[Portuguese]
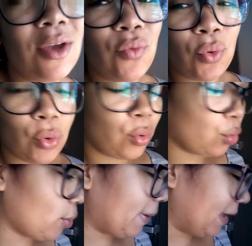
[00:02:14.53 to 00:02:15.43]
eu
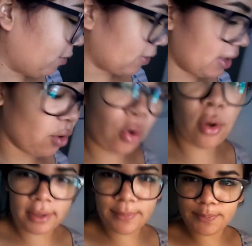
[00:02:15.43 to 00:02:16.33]
vou tomar café
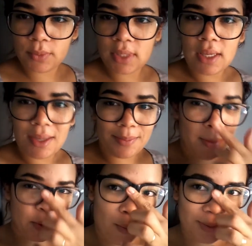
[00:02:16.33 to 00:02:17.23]
agora
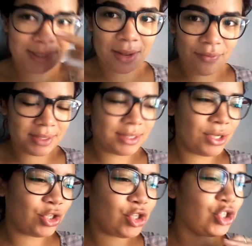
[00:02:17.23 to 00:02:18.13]
pra me começar a
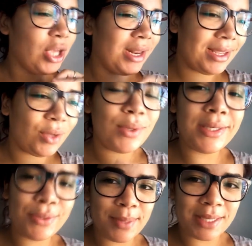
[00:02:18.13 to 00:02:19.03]
fazer, gente, gelinho.
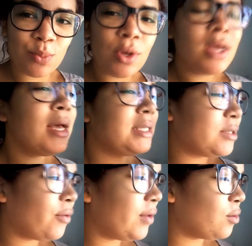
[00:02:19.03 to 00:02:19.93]
Isso mesmo.
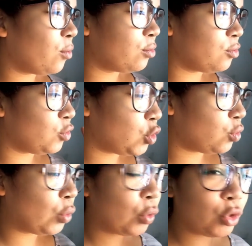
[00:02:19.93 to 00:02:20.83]
Vocês vão ver no,
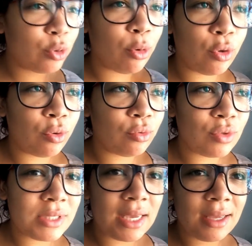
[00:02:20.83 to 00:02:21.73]
no último,
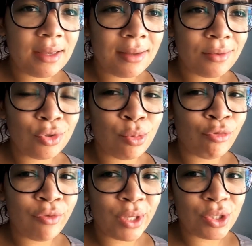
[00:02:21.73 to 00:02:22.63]
não sei, no
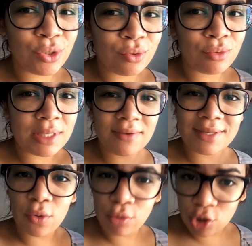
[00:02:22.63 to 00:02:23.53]
último vídeo, não sei se vai
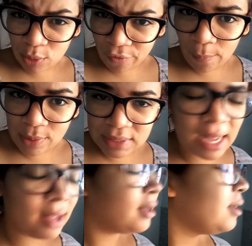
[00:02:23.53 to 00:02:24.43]
ser o último que eu vou
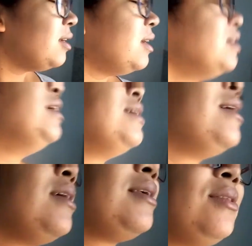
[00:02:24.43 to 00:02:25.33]
postar,
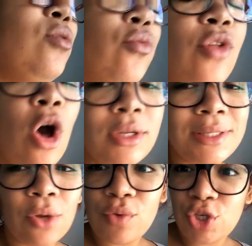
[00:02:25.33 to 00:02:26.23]
do vlog
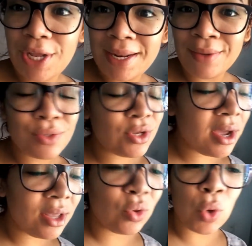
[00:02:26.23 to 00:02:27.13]
que eu fiz gelinho.
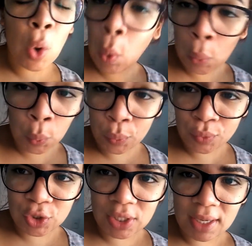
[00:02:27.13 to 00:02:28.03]
Só que durou
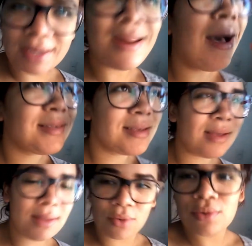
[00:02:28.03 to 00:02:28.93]
um dia, graças
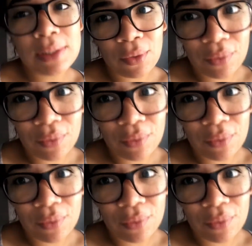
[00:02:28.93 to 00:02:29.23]
a Deus. Então